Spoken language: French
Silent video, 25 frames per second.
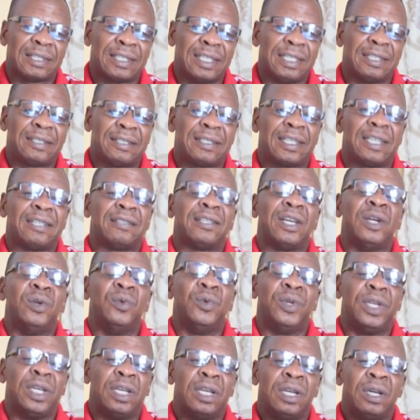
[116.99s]
si c'était
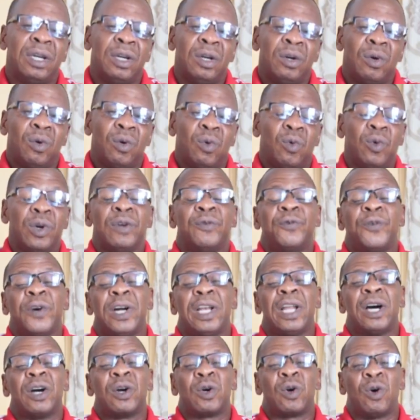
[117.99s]
lui ou il
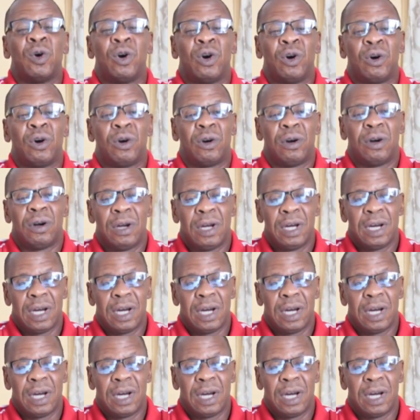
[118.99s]
fallait encore